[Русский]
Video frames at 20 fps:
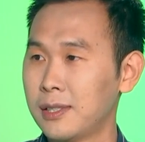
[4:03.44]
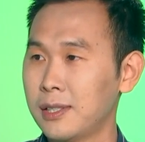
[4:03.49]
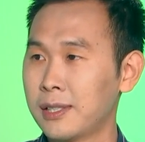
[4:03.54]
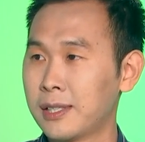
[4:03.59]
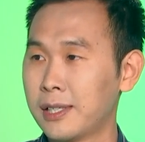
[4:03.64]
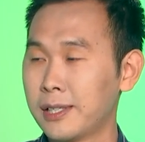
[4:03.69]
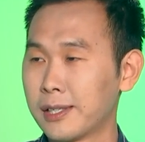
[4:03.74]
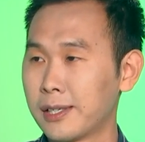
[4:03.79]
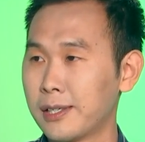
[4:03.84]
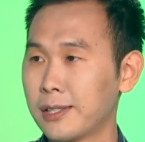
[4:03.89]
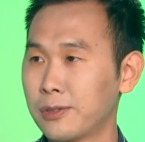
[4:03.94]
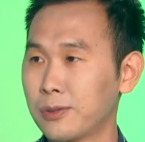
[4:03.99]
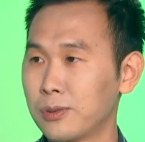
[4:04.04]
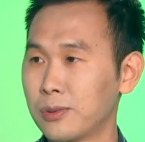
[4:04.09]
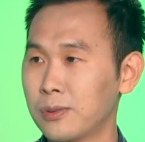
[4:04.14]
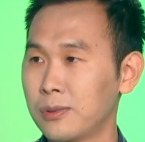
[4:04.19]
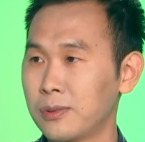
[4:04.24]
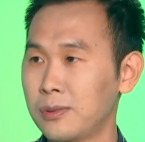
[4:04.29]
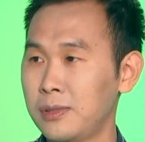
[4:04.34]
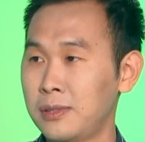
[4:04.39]
да, Кайрату,
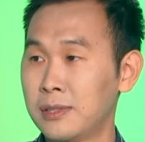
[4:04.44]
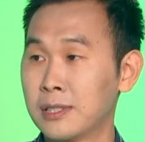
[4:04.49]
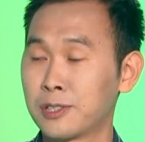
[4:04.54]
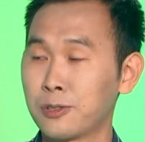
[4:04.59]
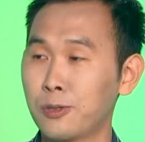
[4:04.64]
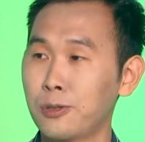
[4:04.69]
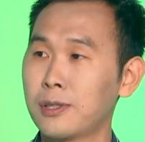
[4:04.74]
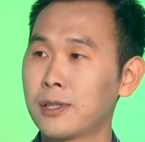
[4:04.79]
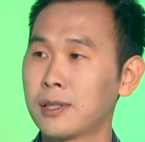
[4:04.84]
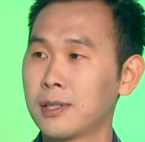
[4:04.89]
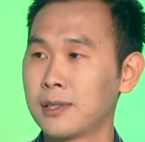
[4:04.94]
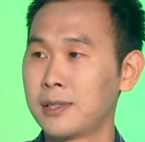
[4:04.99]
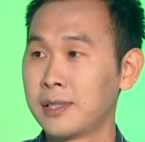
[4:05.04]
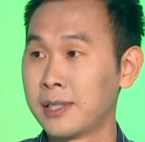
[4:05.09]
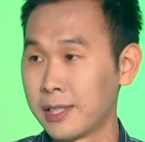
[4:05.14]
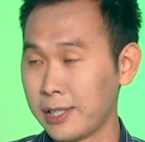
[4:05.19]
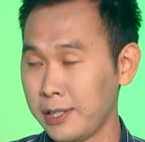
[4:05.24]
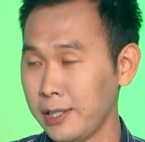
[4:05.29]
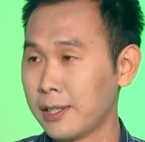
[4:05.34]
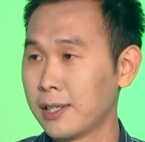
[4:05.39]
и насколько
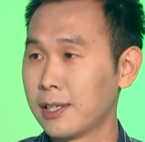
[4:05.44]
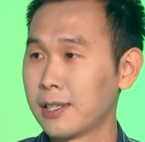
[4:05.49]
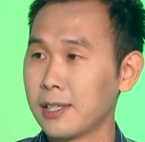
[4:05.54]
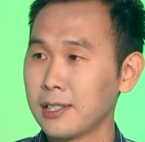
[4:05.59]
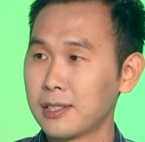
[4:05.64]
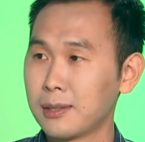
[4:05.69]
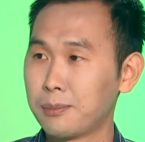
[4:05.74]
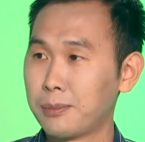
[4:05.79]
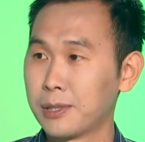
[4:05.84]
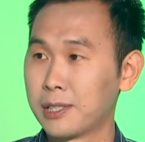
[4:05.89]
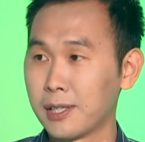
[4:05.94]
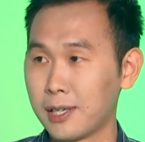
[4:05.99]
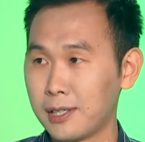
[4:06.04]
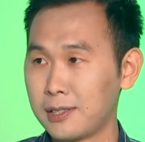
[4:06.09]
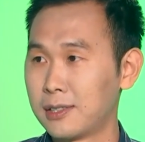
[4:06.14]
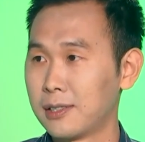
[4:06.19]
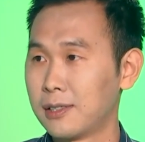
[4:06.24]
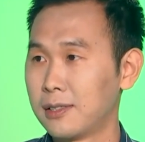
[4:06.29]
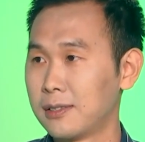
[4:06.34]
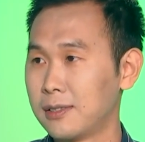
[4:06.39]
игроки Кайрата
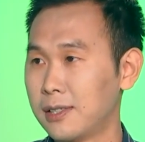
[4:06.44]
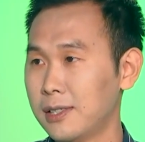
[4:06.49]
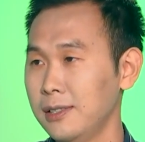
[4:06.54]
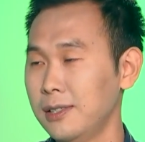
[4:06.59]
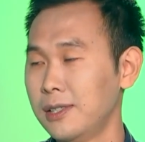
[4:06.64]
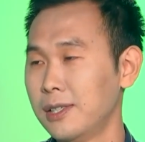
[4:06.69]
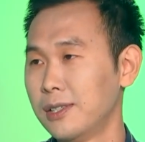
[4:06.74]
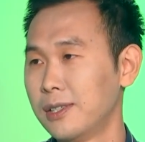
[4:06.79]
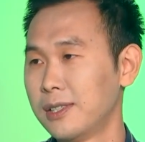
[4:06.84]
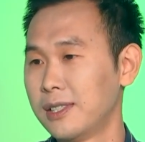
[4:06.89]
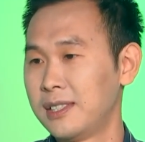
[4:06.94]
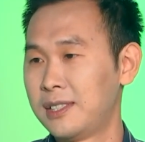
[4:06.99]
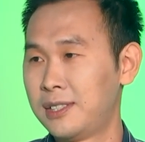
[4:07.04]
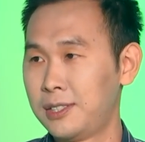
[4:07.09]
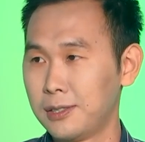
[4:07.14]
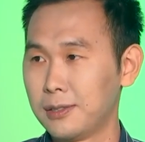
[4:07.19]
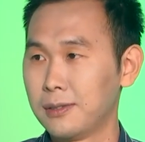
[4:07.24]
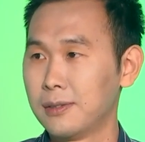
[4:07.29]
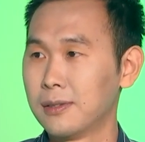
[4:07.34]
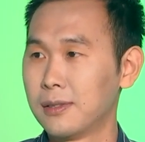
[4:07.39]
потратили да,
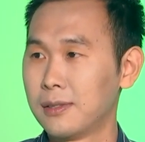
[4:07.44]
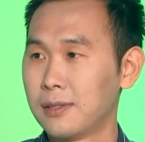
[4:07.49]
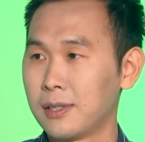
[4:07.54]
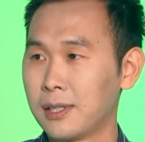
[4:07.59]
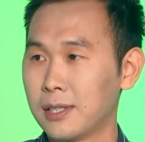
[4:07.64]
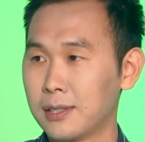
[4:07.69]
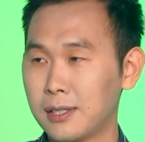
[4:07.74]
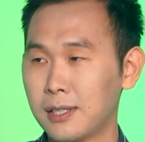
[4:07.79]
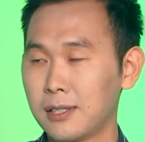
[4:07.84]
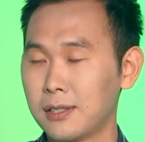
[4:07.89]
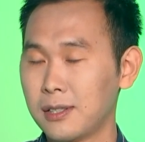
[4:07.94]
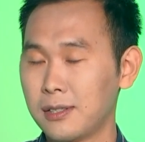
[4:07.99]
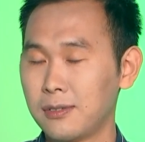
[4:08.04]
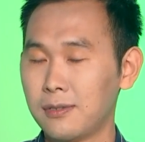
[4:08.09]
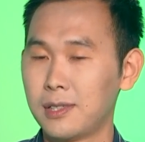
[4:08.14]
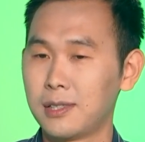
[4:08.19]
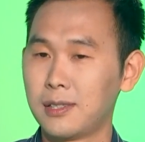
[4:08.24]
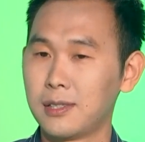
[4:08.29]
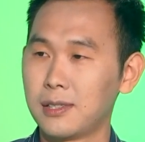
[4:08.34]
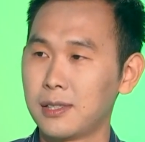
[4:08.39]
сил конкретно
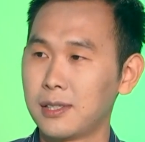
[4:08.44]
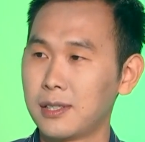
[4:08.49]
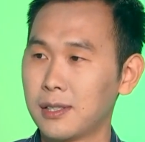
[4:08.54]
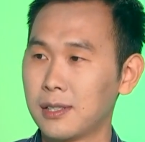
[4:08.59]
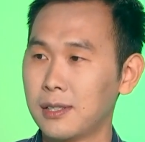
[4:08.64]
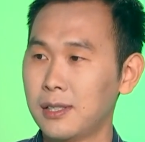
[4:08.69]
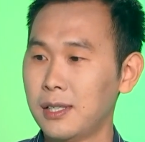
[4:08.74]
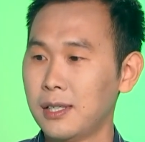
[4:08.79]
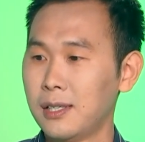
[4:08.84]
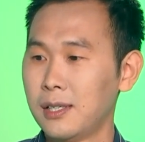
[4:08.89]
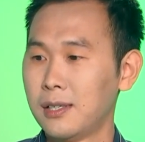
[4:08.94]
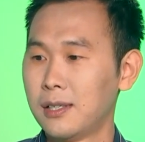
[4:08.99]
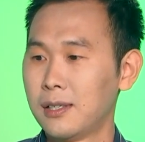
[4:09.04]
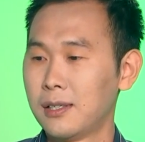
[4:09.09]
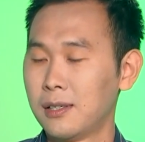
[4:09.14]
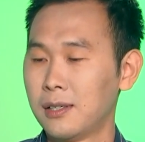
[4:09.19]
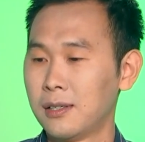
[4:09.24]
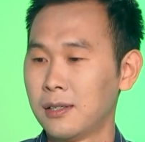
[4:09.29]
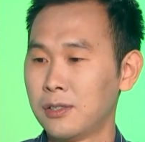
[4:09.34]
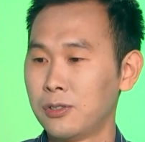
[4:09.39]
в этой игре.
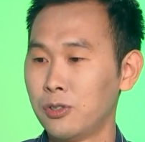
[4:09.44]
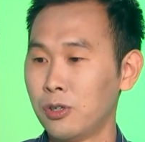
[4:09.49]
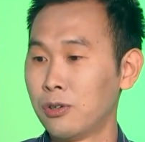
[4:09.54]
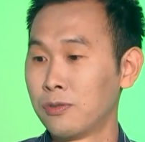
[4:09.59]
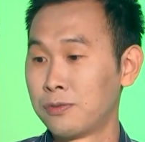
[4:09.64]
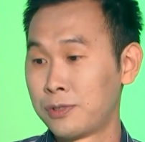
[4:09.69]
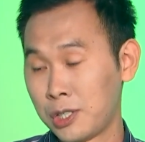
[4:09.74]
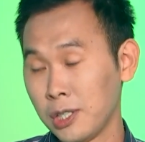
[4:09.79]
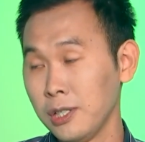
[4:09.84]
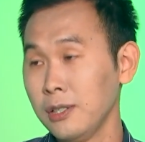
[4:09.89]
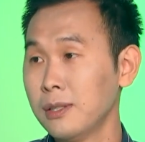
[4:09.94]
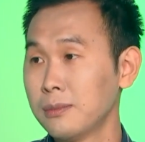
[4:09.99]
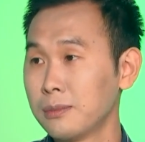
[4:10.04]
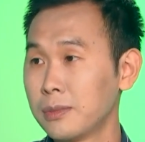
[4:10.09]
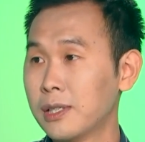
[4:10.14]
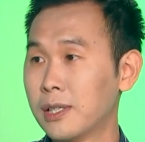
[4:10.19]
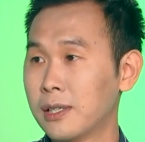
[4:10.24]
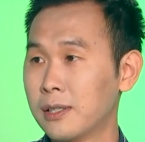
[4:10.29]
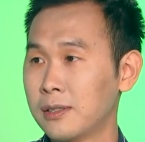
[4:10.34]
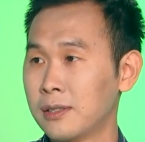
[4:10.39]
А, но в целом,
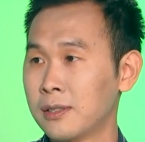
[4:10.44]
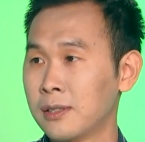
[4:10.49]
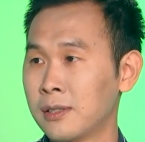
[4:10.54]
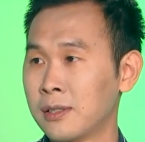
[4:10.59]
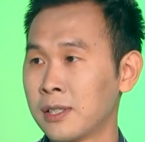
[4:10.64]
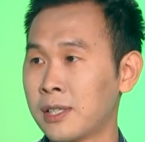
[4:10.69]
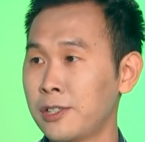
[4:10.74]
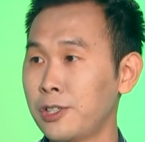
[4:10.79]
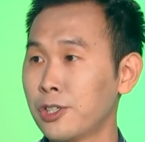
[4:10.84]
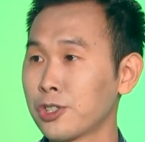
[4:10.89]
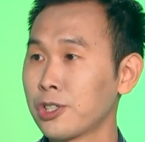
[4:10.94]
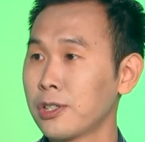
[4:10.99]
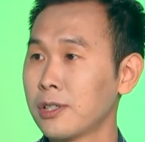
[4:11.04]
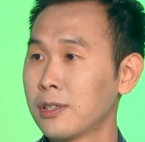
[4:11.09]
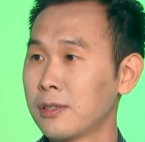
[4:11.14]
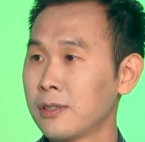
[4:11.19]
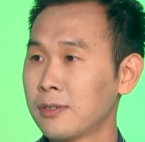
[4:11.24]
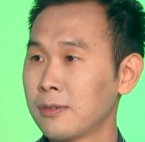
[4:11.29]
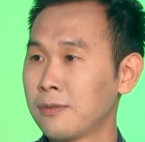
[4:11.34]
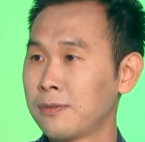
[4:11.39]
да, а,
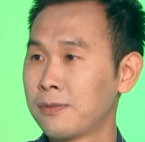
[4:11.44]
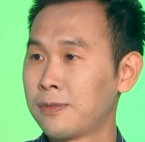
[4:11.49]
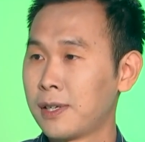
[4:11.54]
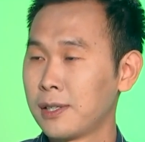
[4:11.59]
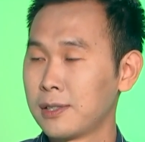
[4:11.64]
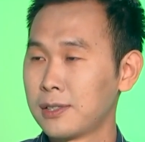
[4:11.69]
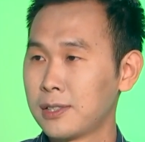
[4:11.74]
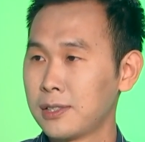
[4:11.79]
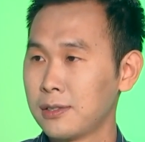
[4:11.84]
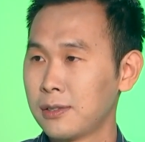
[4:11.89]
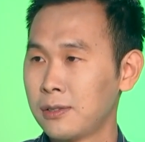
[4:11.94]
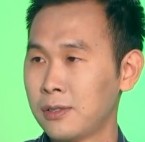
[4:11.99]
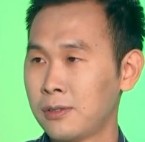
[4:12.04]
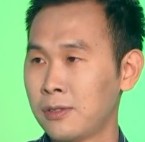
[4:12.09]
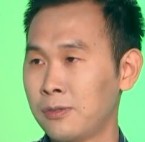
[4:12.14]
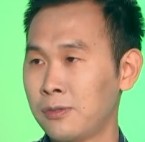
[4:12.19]
конечно, в конце,